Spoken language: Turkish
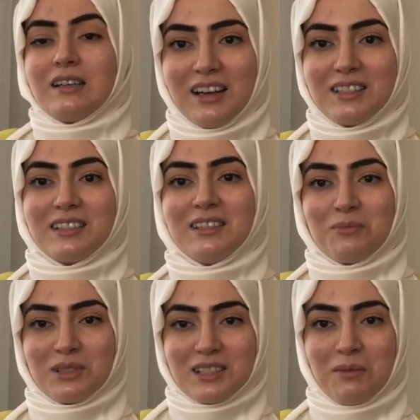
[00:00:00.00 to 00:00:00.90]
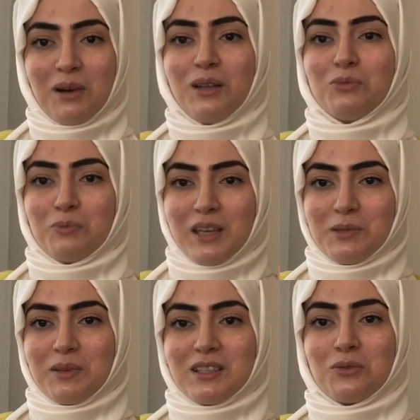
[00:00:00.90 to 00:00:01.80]
Acıktığımız zaman bu
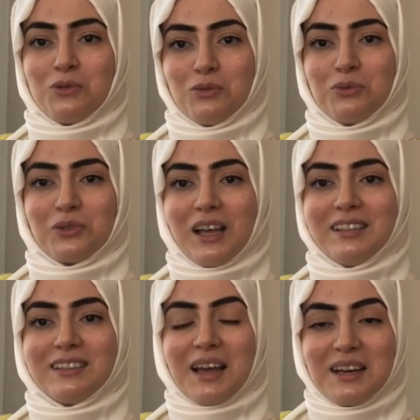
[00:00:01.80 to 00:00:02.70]
beş besin grubundan